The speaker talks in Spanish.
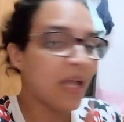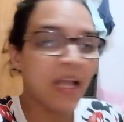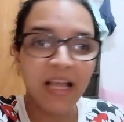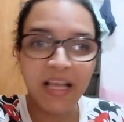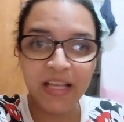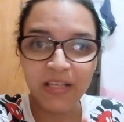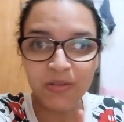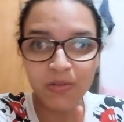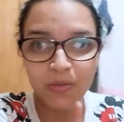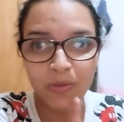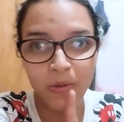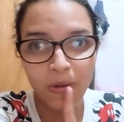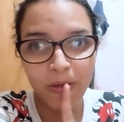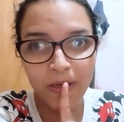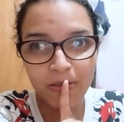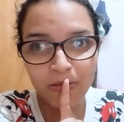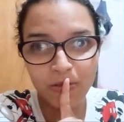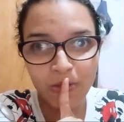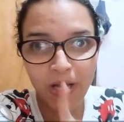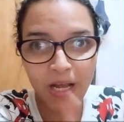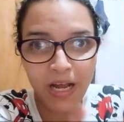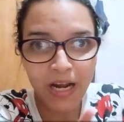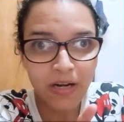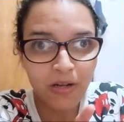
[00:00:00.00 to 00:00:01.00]
eso,
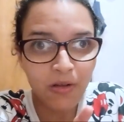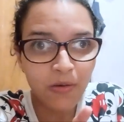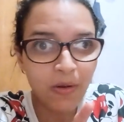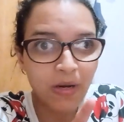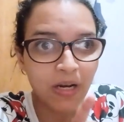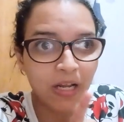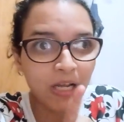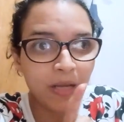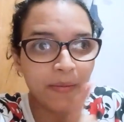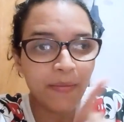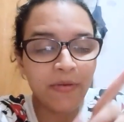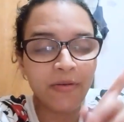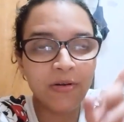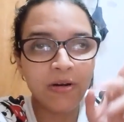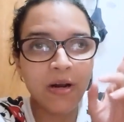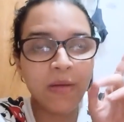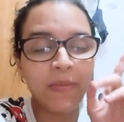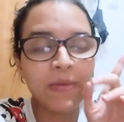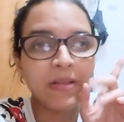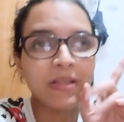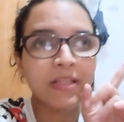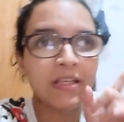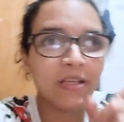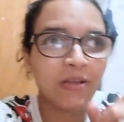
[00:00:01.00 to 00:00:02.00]
eso es algo que me vino a
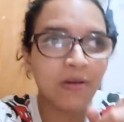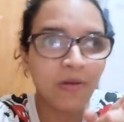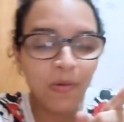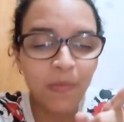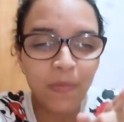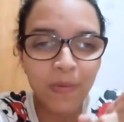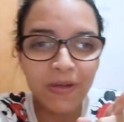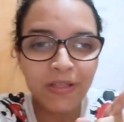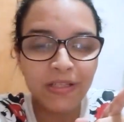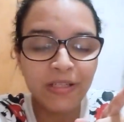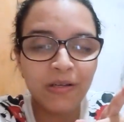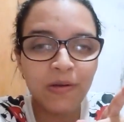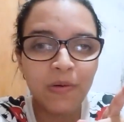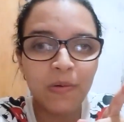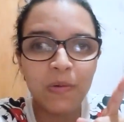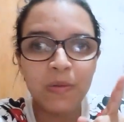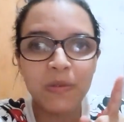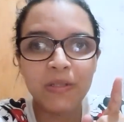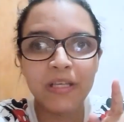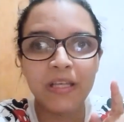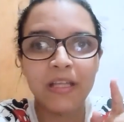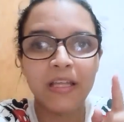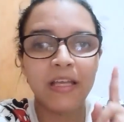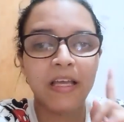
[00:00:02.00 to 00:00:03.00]
la mente y quiero compartir con
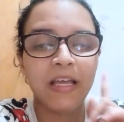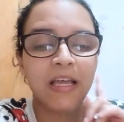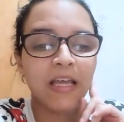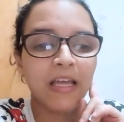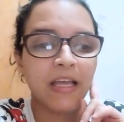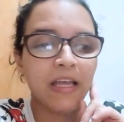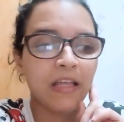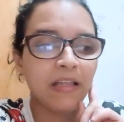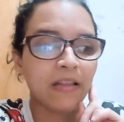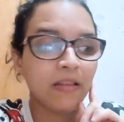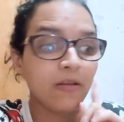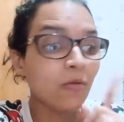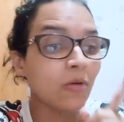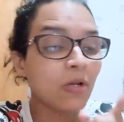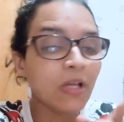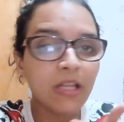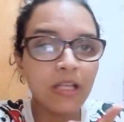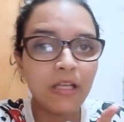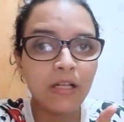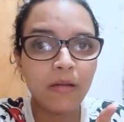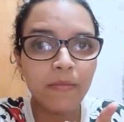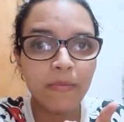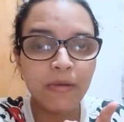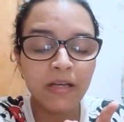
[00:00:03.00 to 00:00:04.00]
ustedes. Eh, tengo una
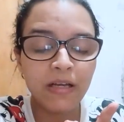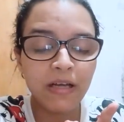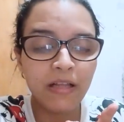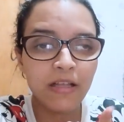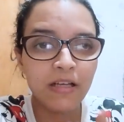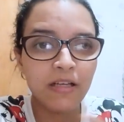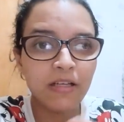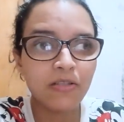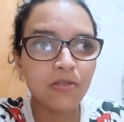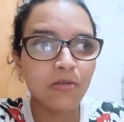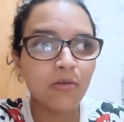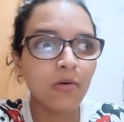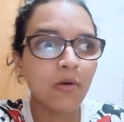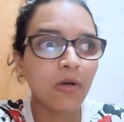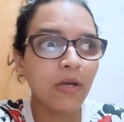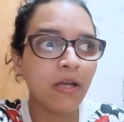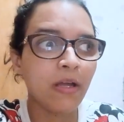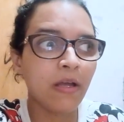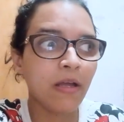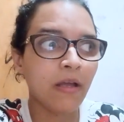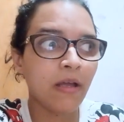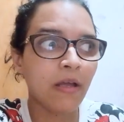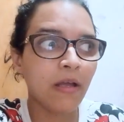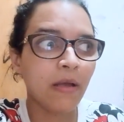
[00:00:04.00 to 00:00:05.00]
dinámica de eso
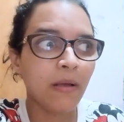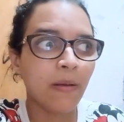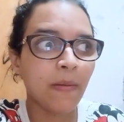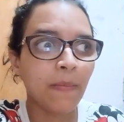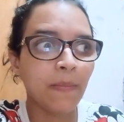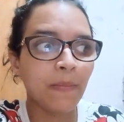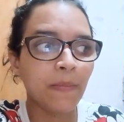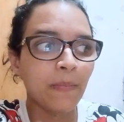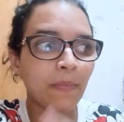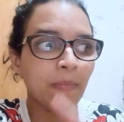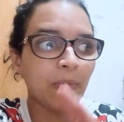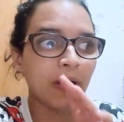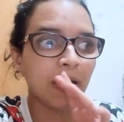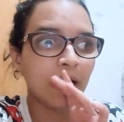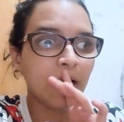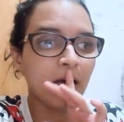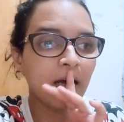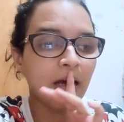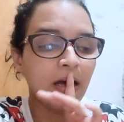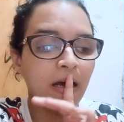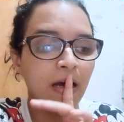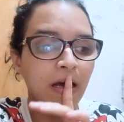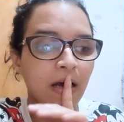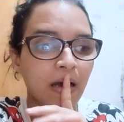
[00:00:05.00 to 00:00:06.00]
eh,
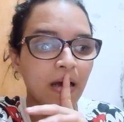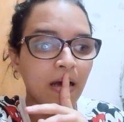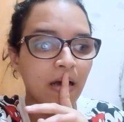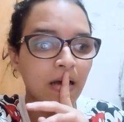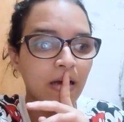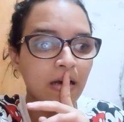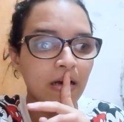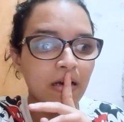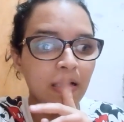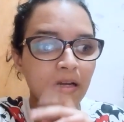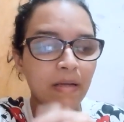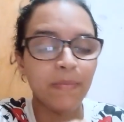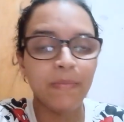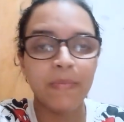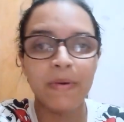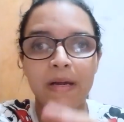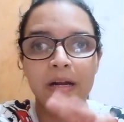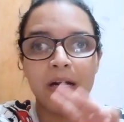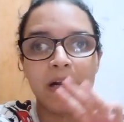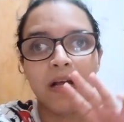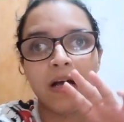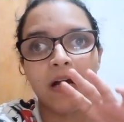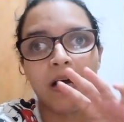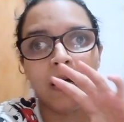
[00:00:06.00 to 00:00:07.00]
para,
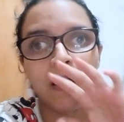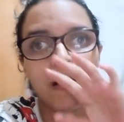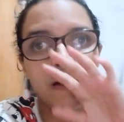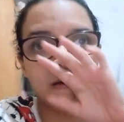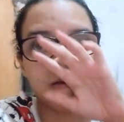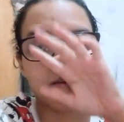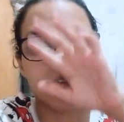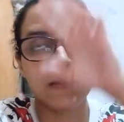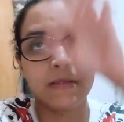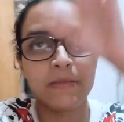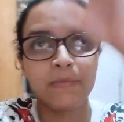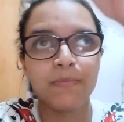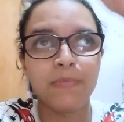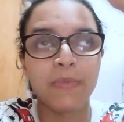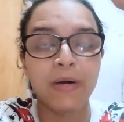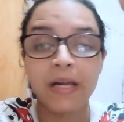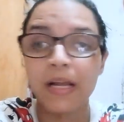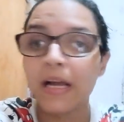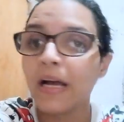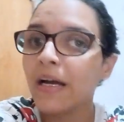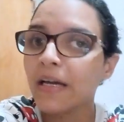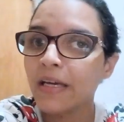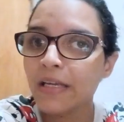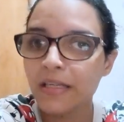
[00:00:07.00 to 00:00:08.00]
para las
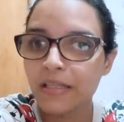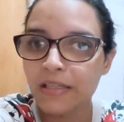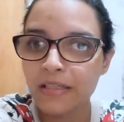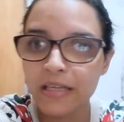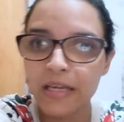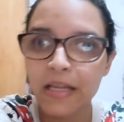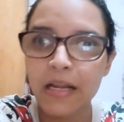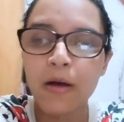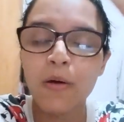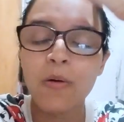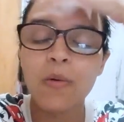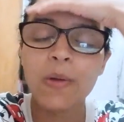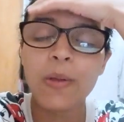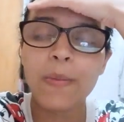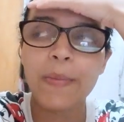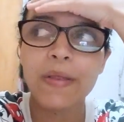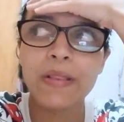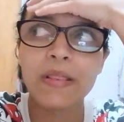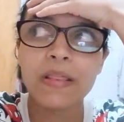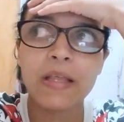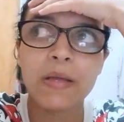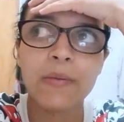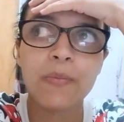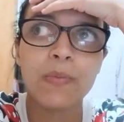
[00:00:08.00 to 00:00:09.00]
parejas cristianas,
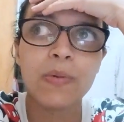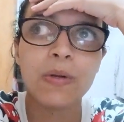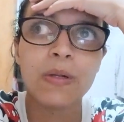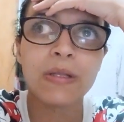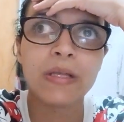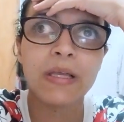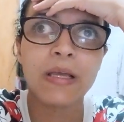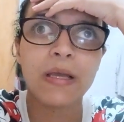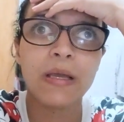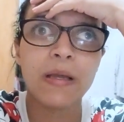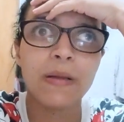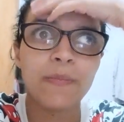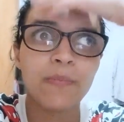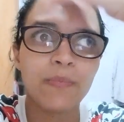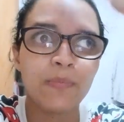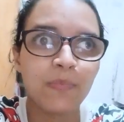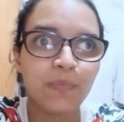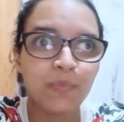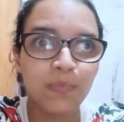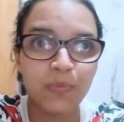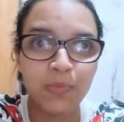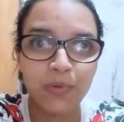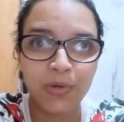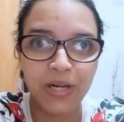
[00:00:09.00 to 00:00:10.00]
obviamente, porque
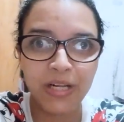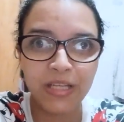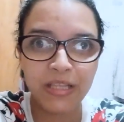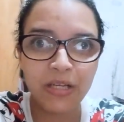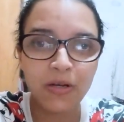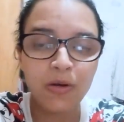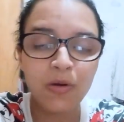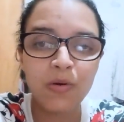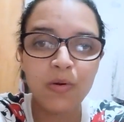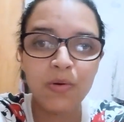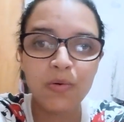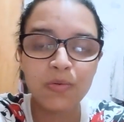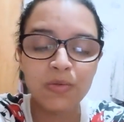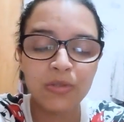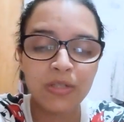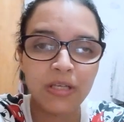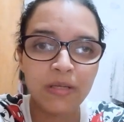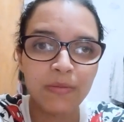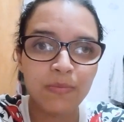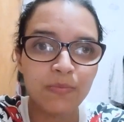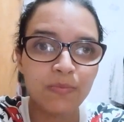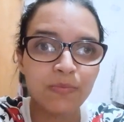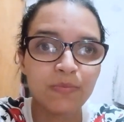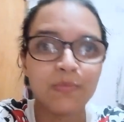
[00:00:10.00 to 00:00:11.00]
por ahí tengo
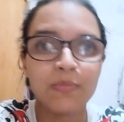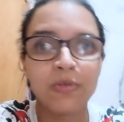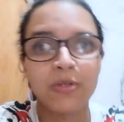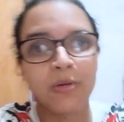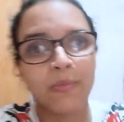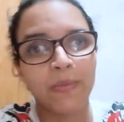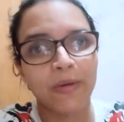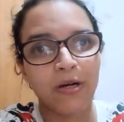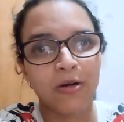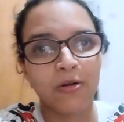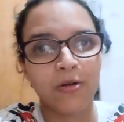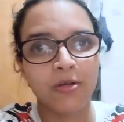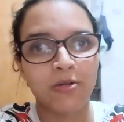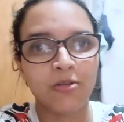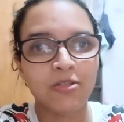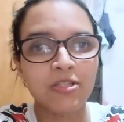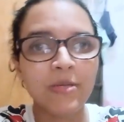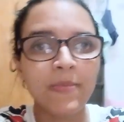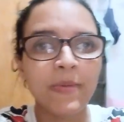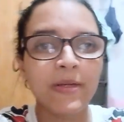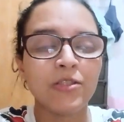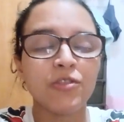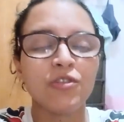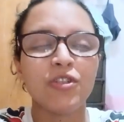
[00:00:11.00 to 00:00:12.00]
usted, bueno, para los que no
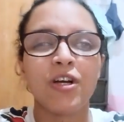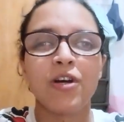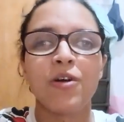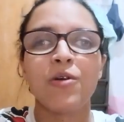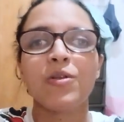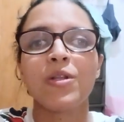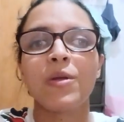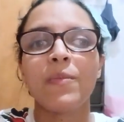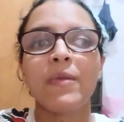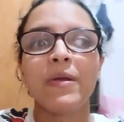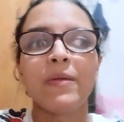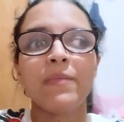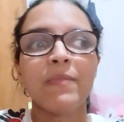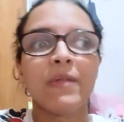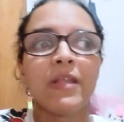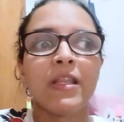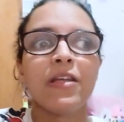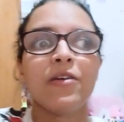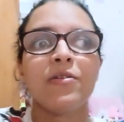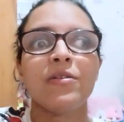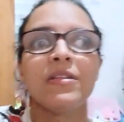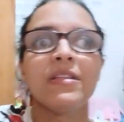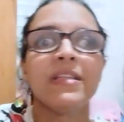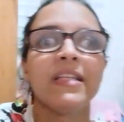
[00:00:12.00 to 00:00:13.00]
sepan, yo hago también
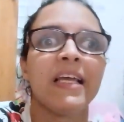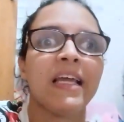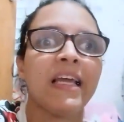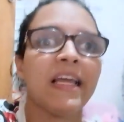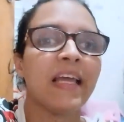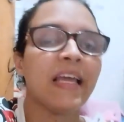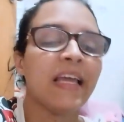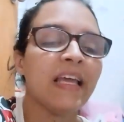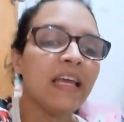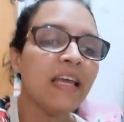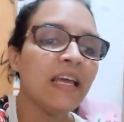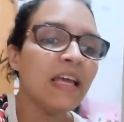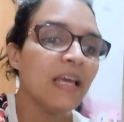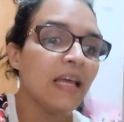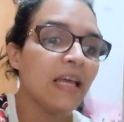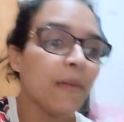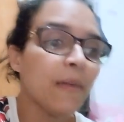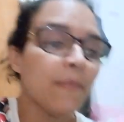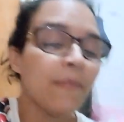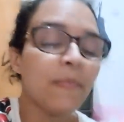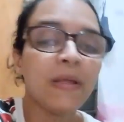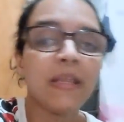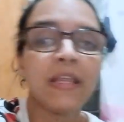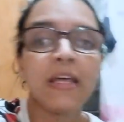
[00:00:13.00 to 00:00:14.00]
videos de
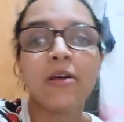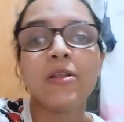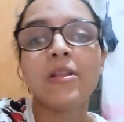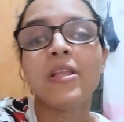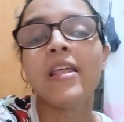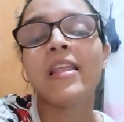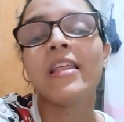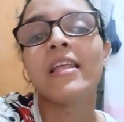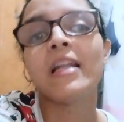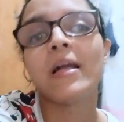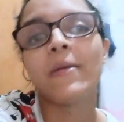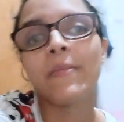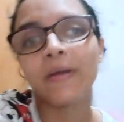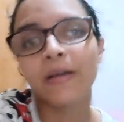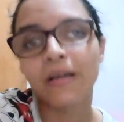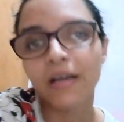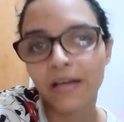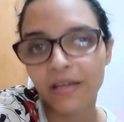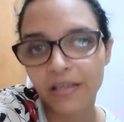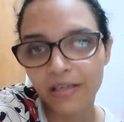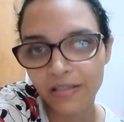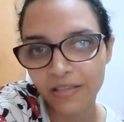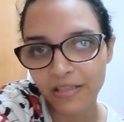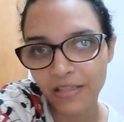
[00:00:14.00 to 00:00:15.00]
videos de
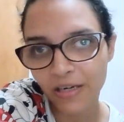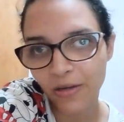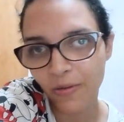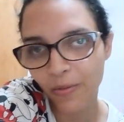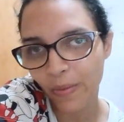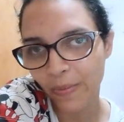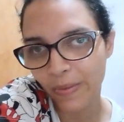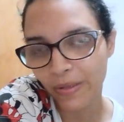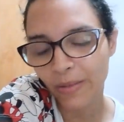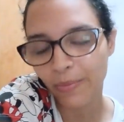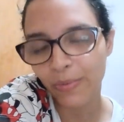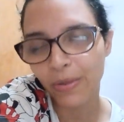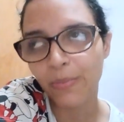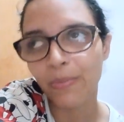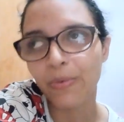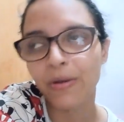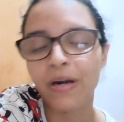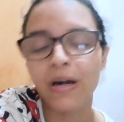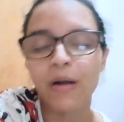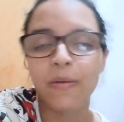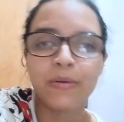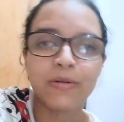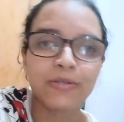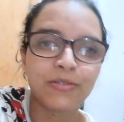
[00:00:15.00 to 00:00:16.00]
dinámicas cristianas, obviamente pues
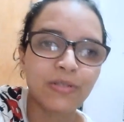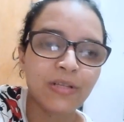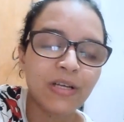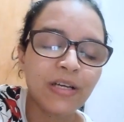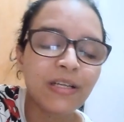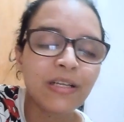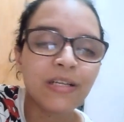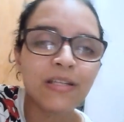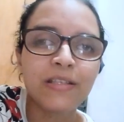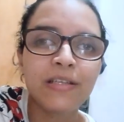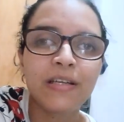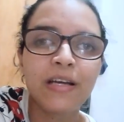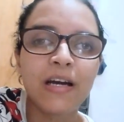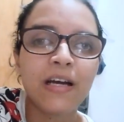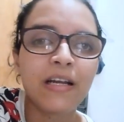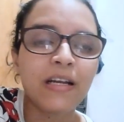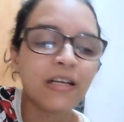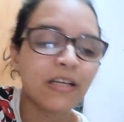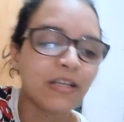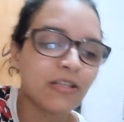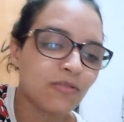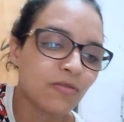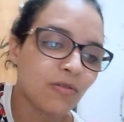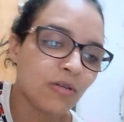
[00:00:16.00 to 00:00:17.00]
para las personas
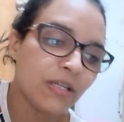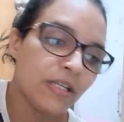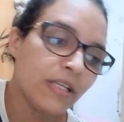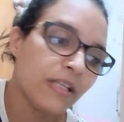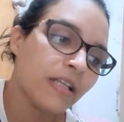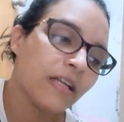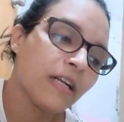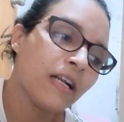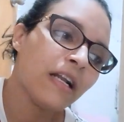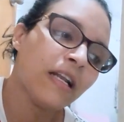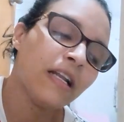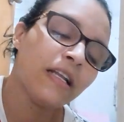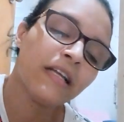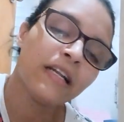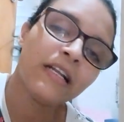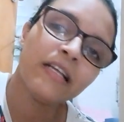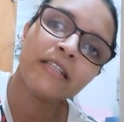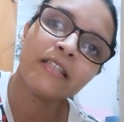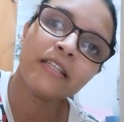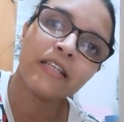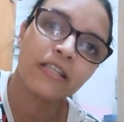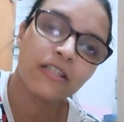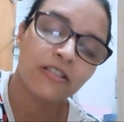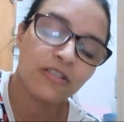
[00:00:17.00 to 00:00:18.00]
cristianas que son líderes en la
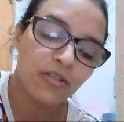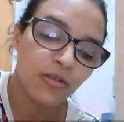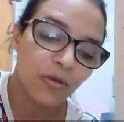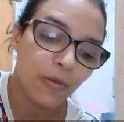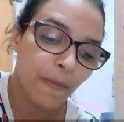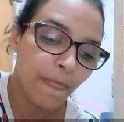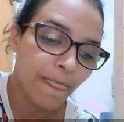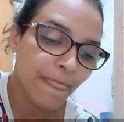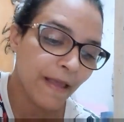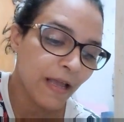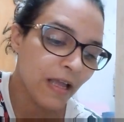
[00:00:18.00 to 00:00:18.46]
iglesia y qué sé yo.